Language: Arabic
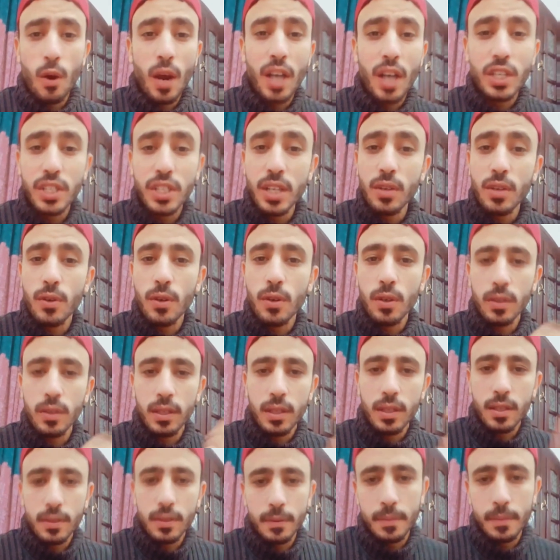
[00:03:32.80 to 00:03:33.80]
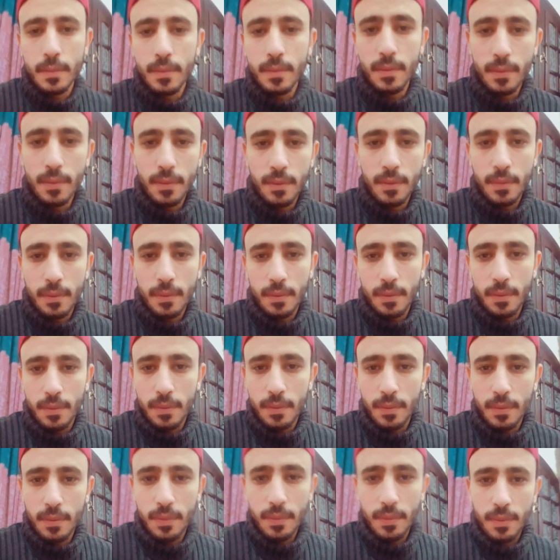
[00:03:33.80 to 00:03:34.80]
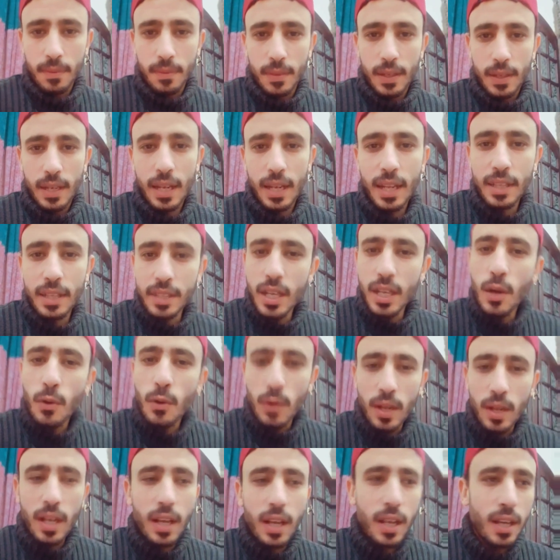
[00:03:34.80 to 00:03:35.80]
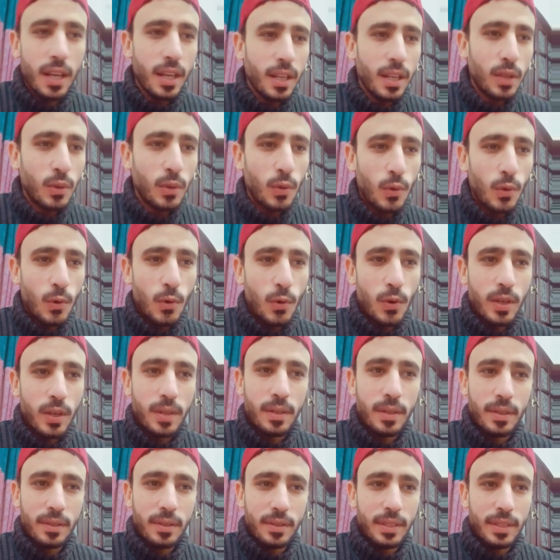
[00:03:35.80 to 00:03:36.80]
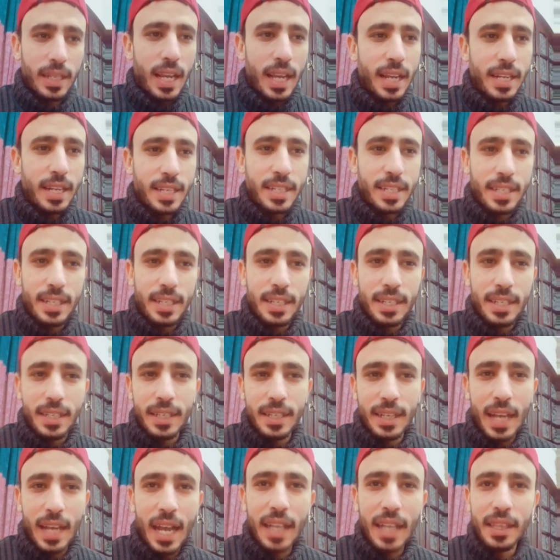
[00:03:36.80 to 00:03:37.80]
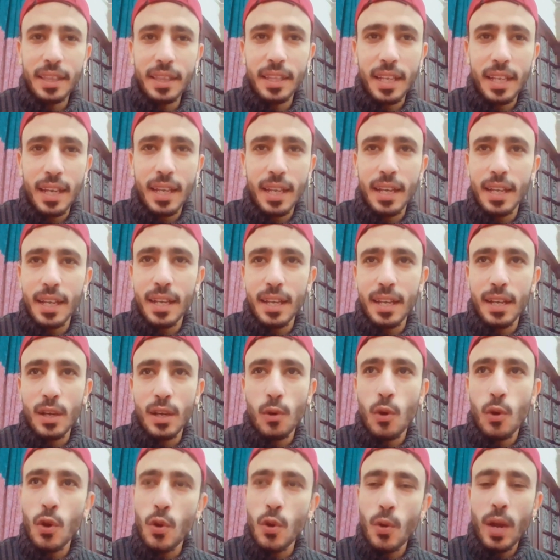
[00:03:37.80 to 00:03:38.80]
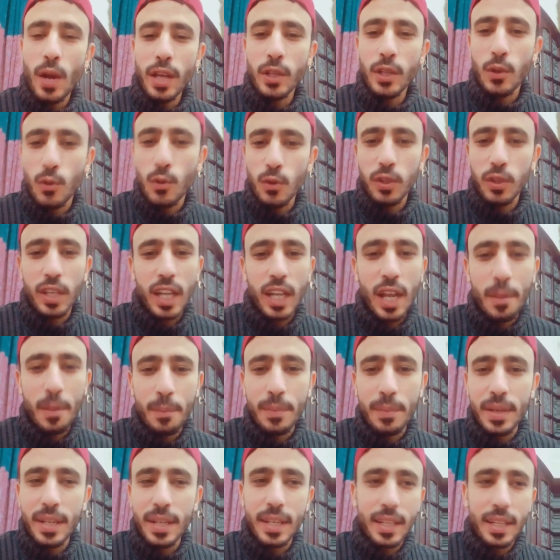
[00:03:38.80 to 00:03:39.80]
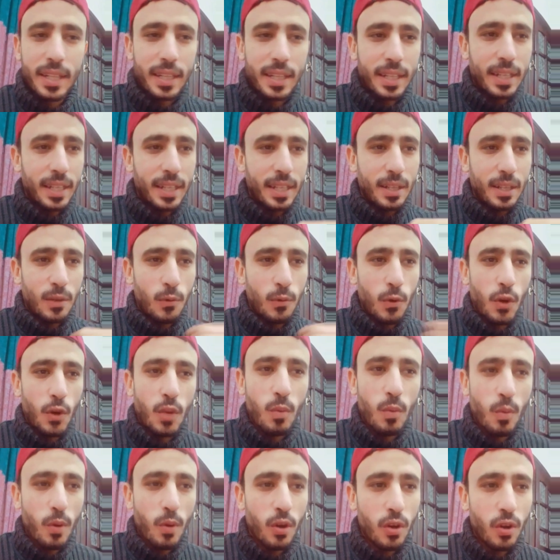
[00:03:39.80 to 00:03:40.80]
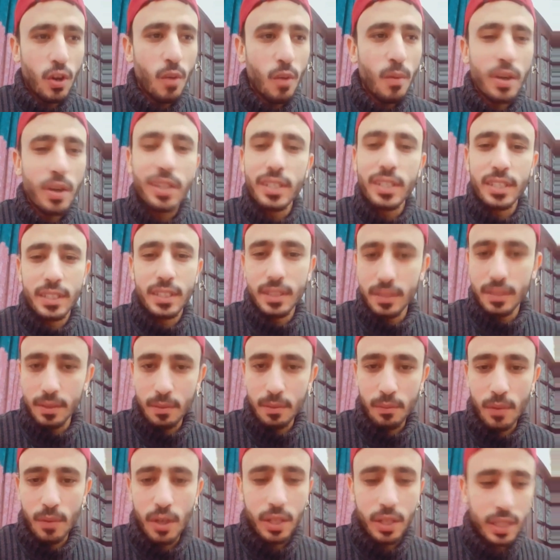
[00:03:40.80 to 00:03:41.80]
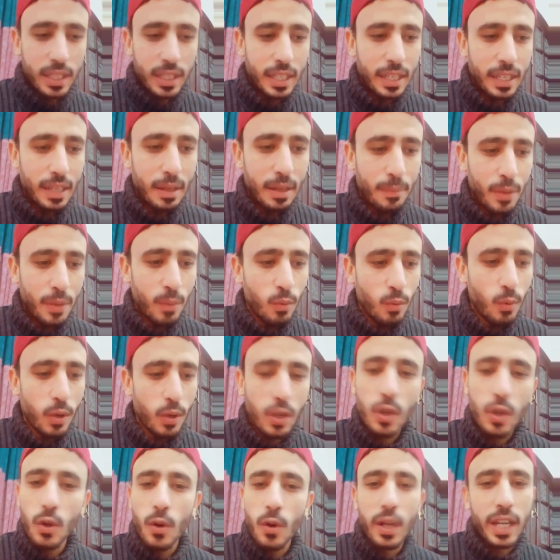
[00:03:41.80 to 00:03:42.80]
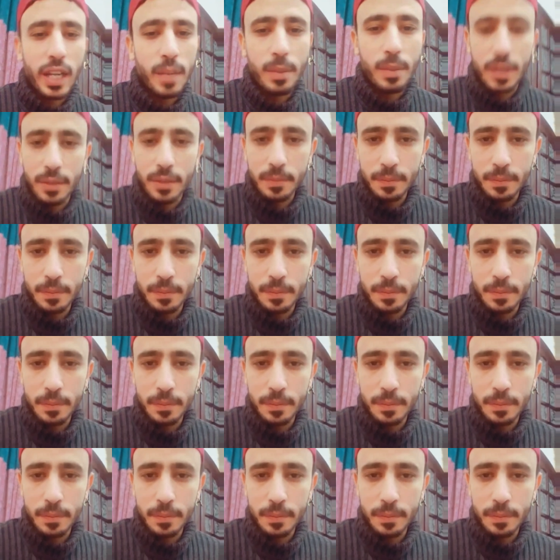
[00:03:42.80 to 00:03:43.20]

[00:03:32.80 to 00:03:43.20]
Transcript: عشان خاطر الانديه كلها تكون يعني حتى كل واحد يكون طالع من كل مباراه مرضي مرضي بالمباراه اللي هو لعبها